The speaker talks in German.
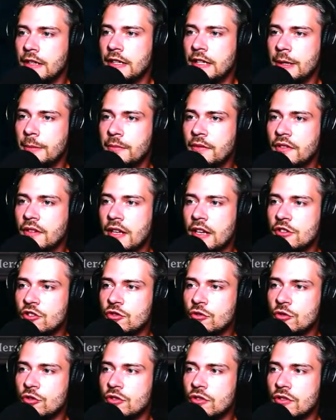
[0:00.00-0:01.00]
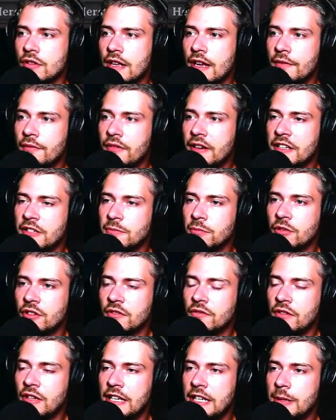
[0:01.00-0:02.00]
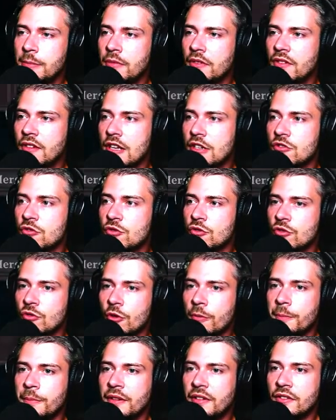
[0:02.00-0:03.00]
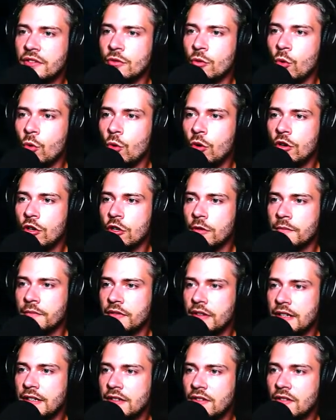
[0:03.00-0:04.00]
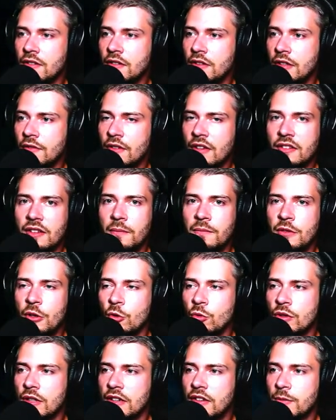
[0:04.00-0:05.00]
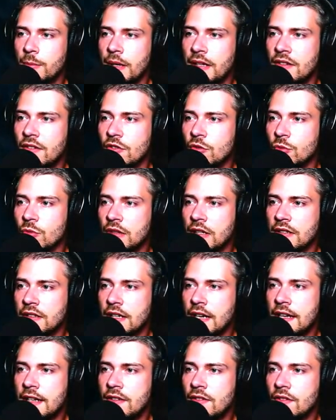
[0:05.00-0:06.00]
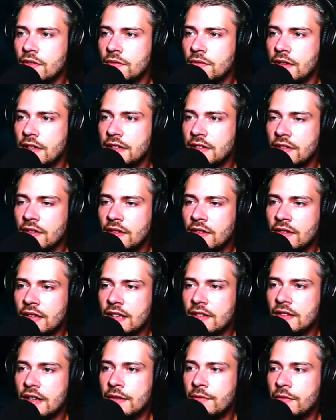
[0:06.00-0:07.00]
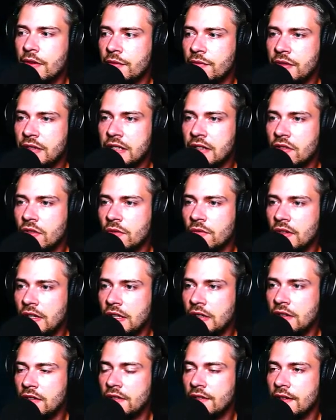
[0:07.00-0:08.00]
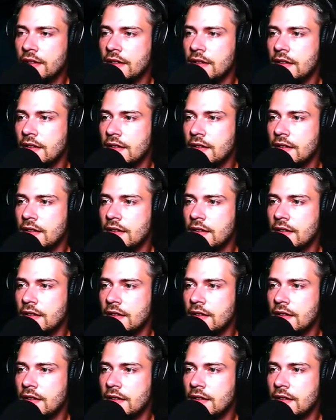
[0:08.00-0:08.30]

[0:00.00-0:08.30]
Lebenstechnisch, naja, vielleicht müssten wir lebenstechnisch noch ein bisschen hochkommen. Vielleicht sind die, was haben wir, 120, 130? Vielleicht ist das einfach viel zu wenig.